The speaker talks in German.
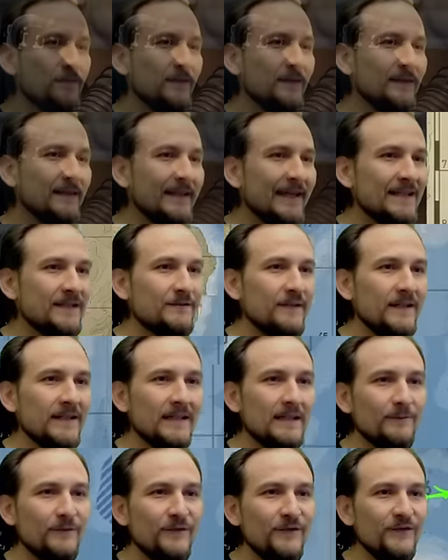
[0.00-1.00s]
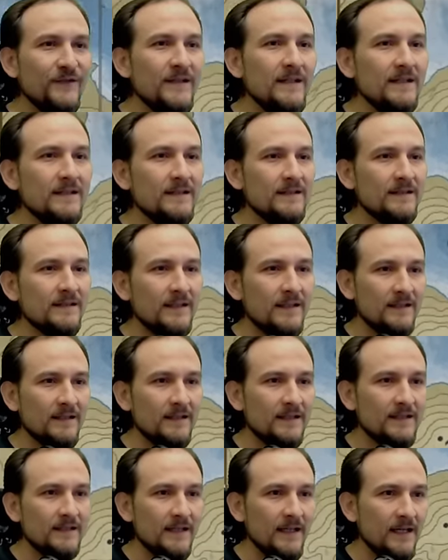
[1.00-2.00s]
Deswegen empfiehlt es sich
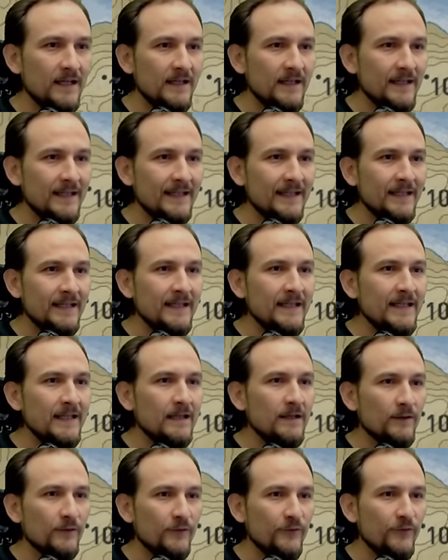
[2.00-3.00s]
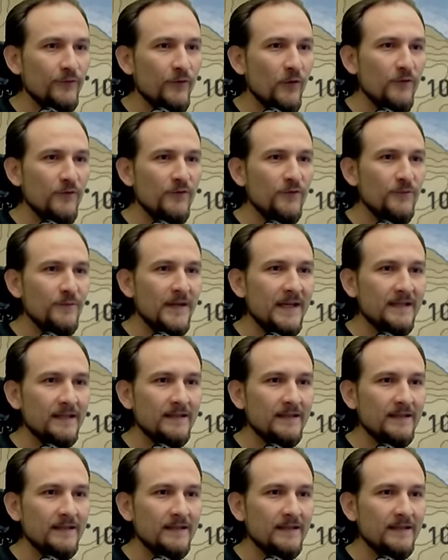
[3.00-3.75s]
tatsächlich hier 5 Meter